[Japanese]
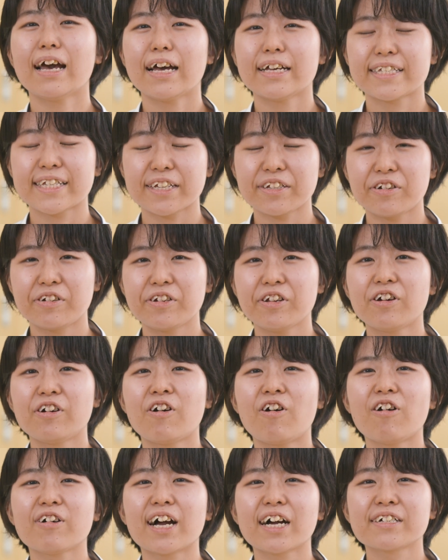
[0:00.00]
作業療
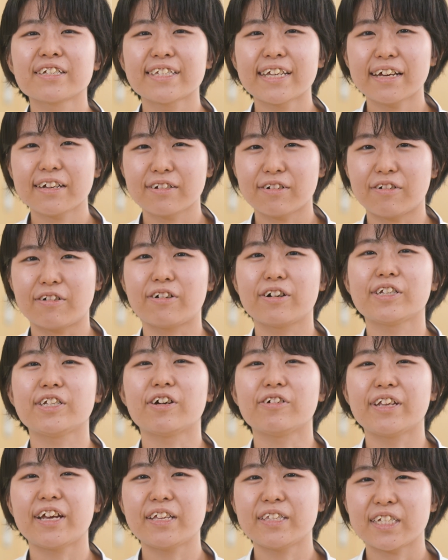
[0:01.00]
法学専攻4
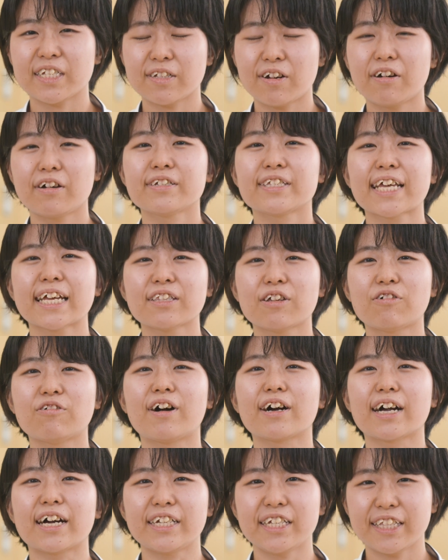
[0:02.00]
年次の佐藤あ
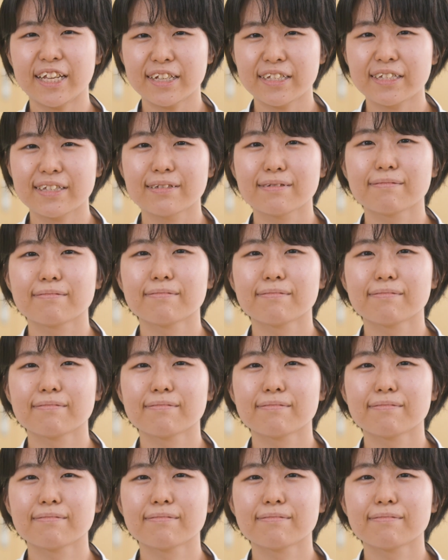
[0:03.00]
かりです